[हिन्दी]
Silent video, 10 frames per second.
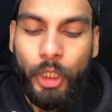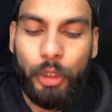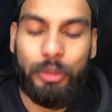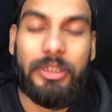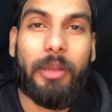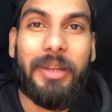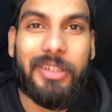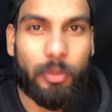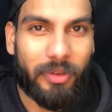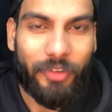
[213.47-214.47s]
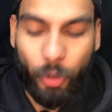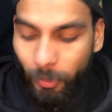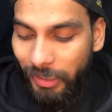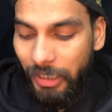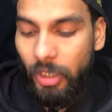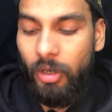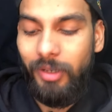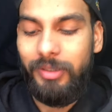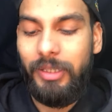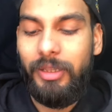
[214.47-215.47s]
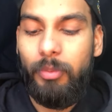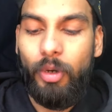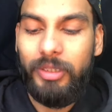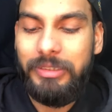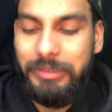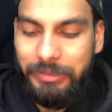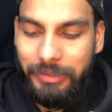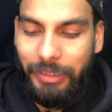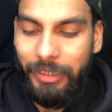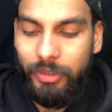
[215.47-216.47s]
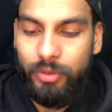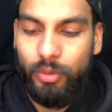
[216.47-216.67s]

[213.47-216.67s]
तो इसलिए मैंने इसके ऊपर वीडियो बनाई है और इसके अंदर बहुत सी चीज़ें हैं